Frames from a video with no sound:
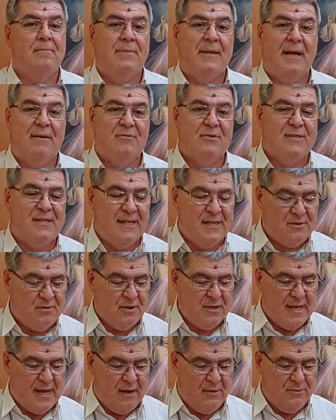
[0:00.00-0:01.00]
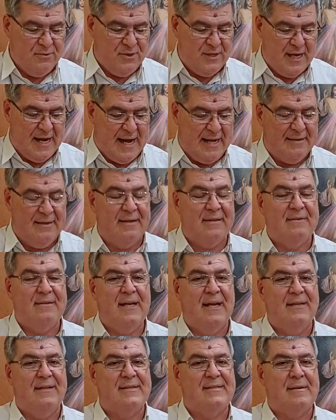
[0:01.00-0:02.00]
Para você estudar o diário
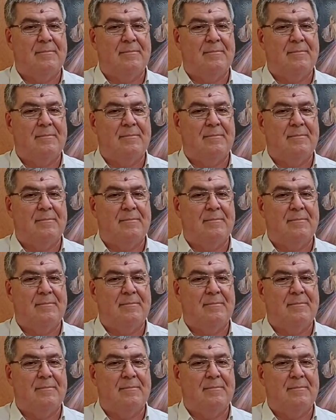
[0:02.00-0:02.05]
inteiro,